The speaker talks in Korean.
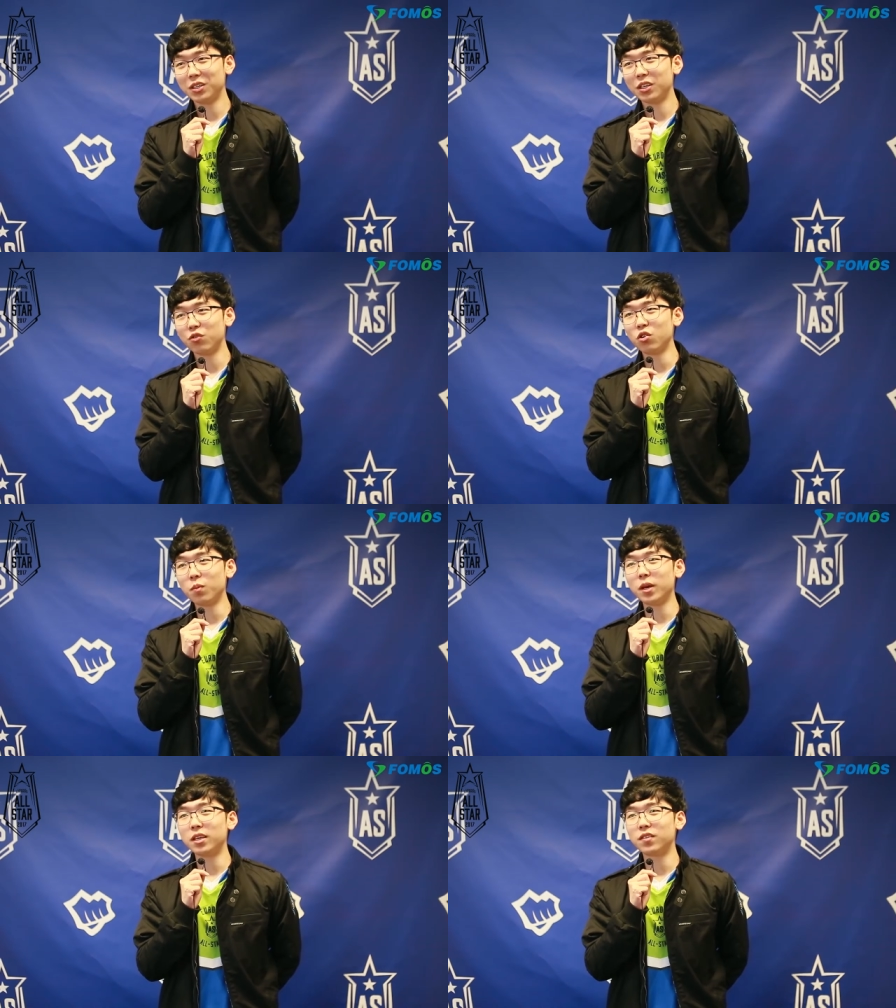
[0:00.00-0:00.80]
제가
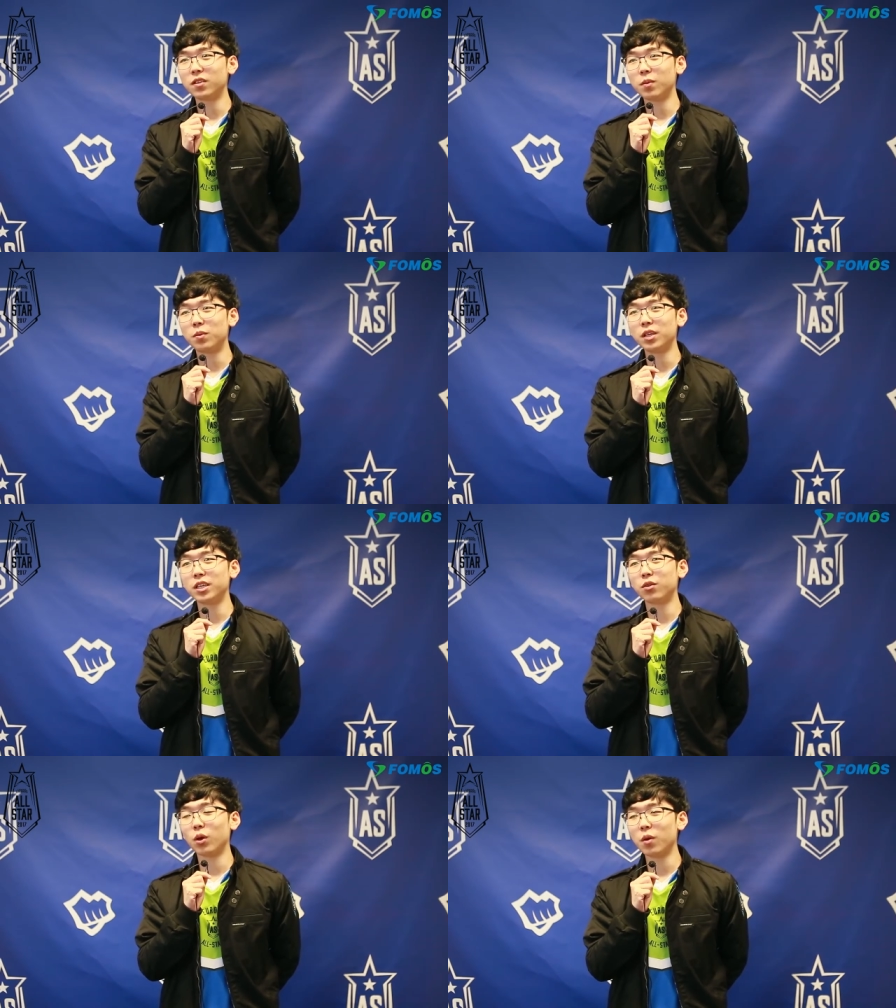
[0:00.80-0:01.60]
유럽에 있을 때
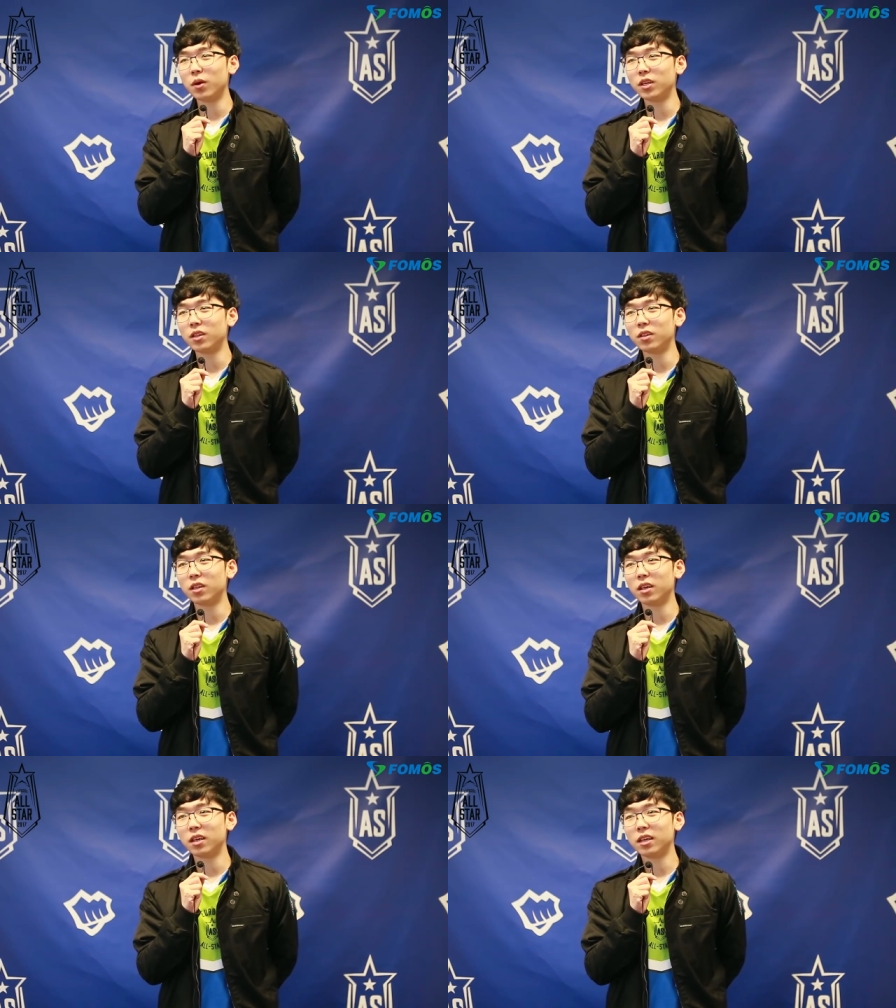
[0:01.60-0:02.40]
블리치를 되게 많이
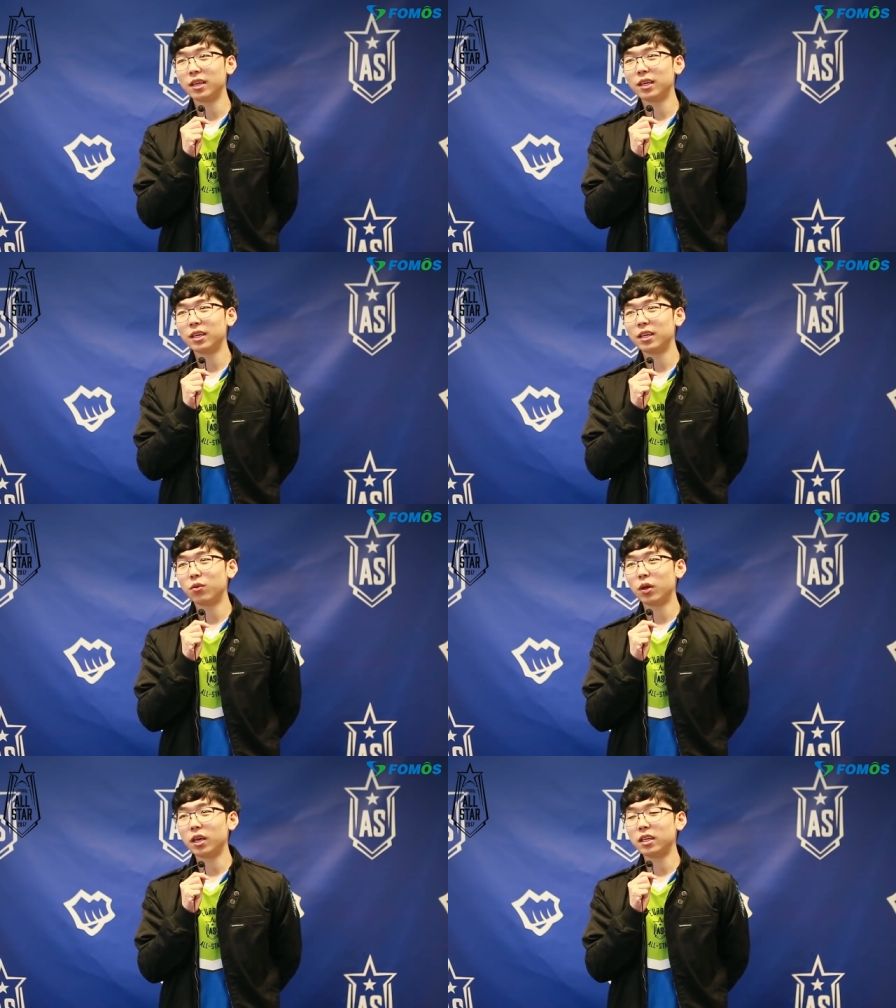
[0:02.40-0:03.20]
했는데
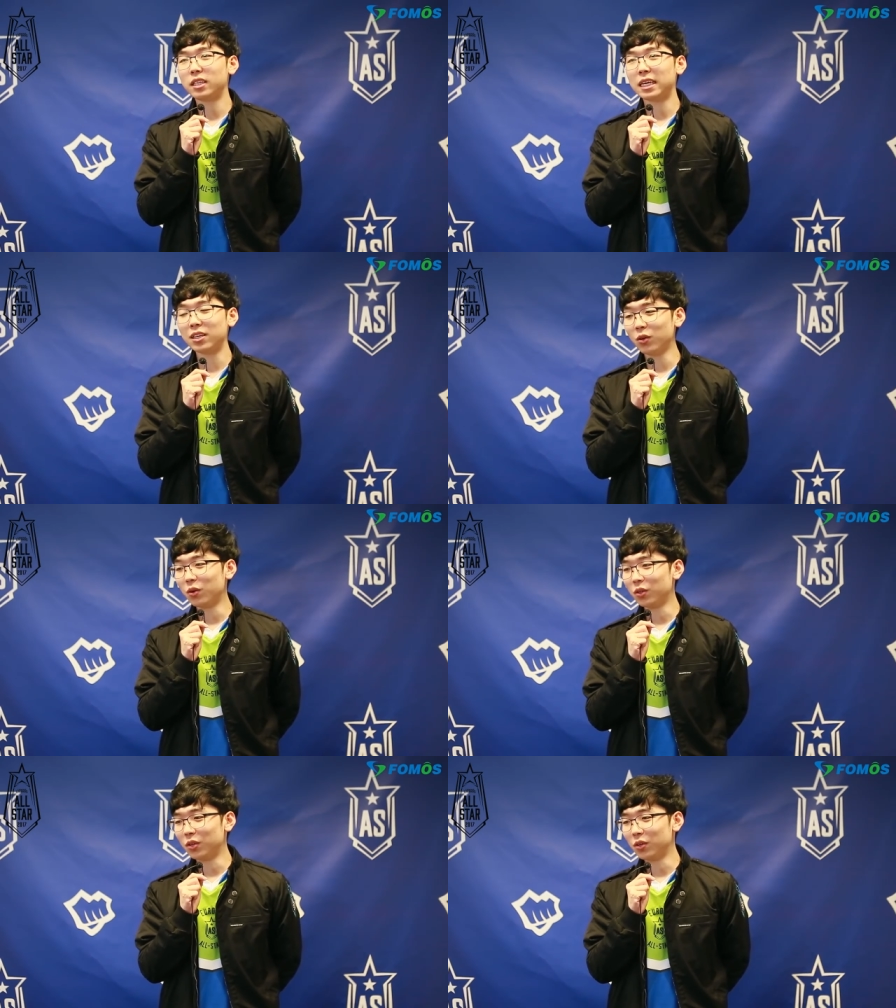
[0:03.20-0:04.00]
되게 잘
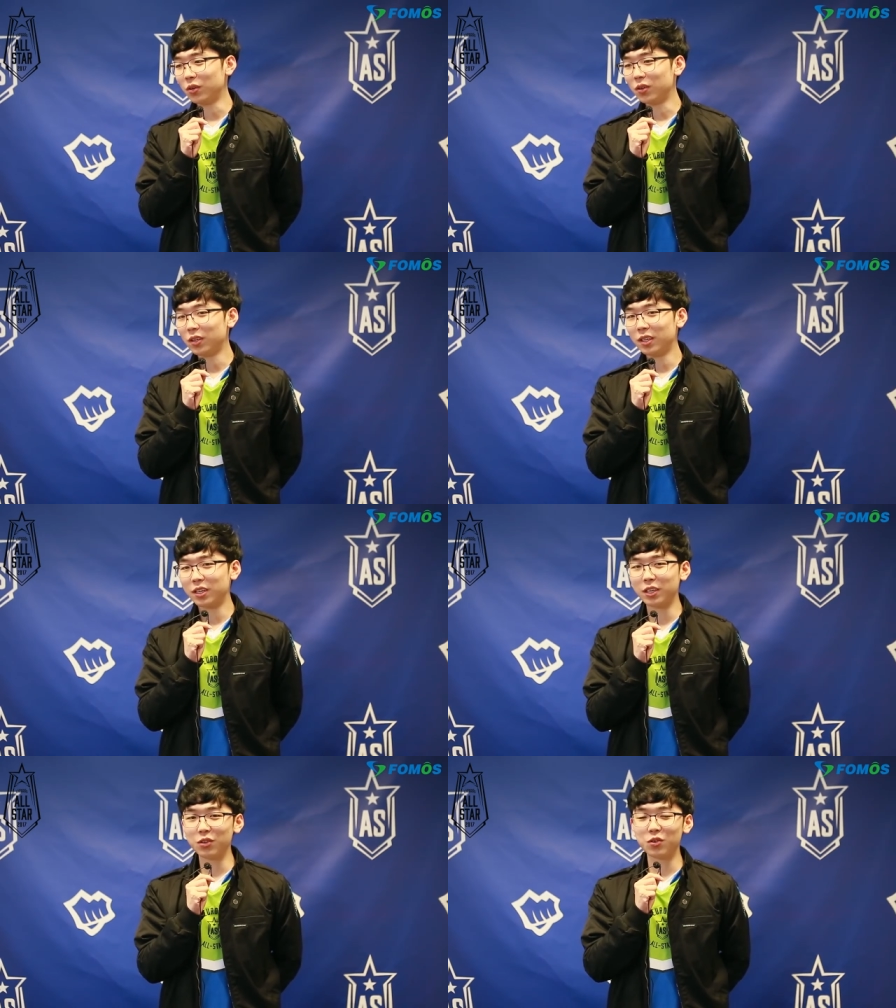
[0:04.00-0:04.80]
썼거든요.
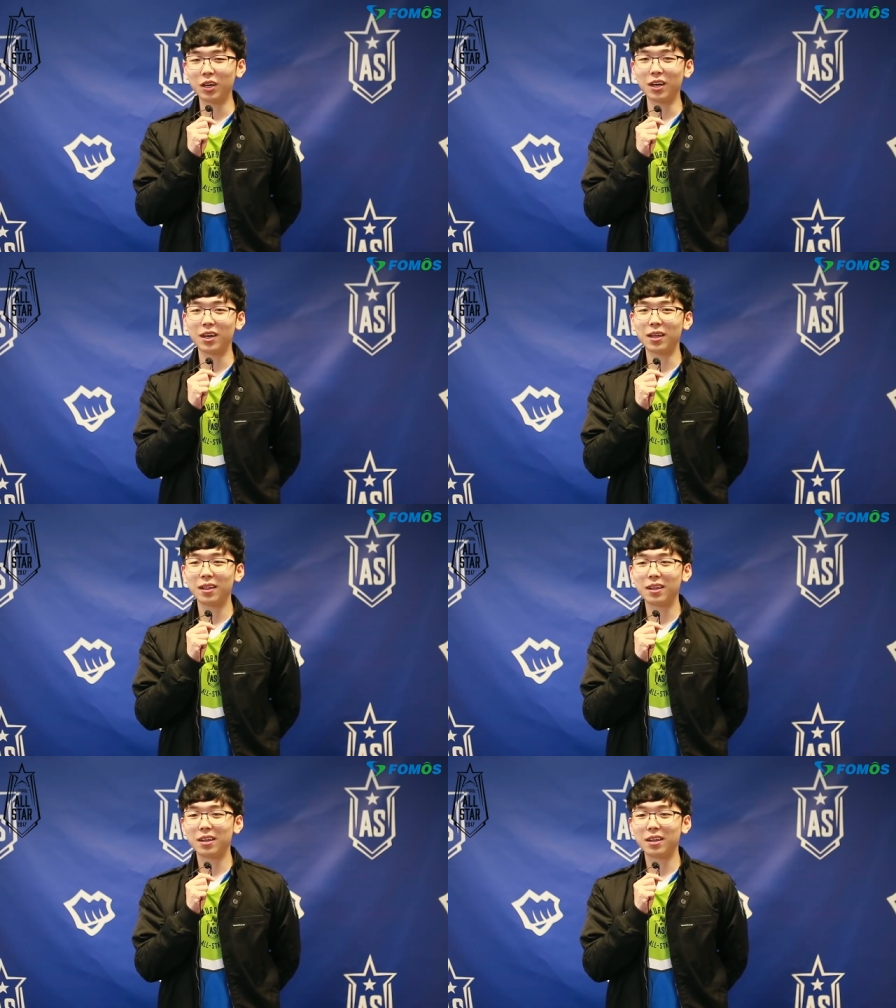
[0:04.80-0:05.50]
그 이유가